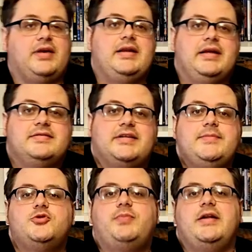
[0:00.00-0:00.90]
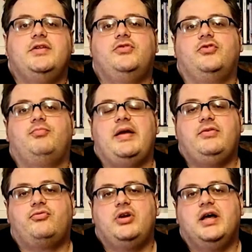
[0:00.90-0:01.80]
einen extrem spannenden
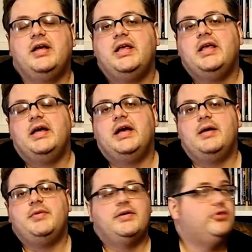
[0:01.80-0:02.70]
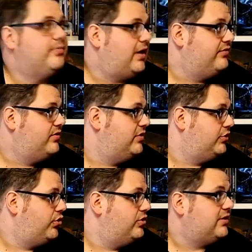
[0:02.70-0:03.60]
Suspense-Thriller äh, mit der wunderbaren Vivian
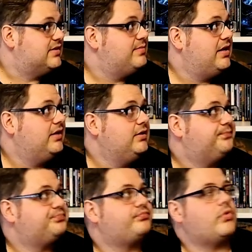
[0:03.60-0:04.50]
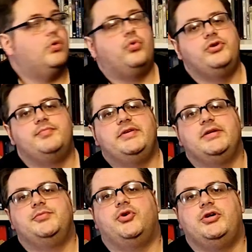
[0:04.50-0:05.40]
König als Melanie und mit
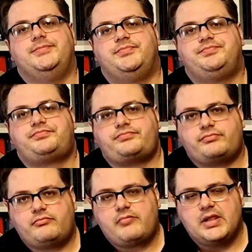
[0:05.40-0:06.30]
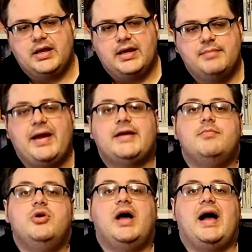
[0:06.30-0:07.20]
dem tollen äh, Mike
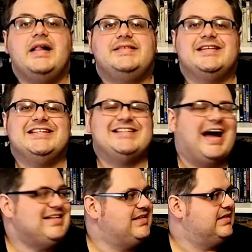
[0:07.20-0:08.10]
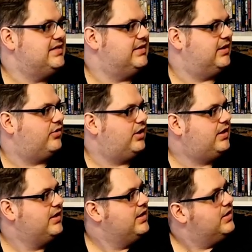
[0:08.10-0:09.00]
Müller als Daniel hier in der
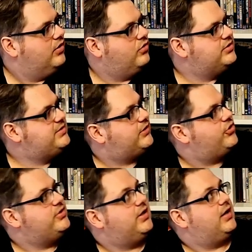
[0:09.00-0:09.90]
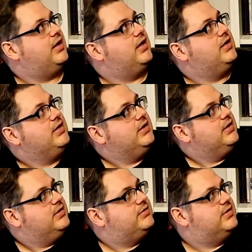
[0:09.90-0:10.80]
Rolle. Und hier könnt ihr äh,
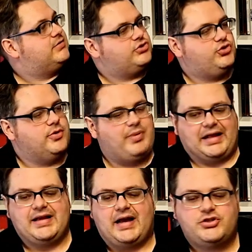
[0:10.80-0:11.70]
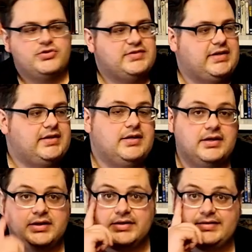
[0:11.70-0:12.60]
das schöne Plakat schon sehen.
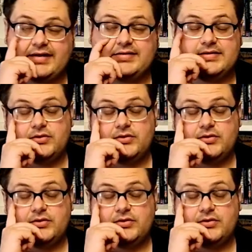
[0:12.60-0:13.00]
Das ist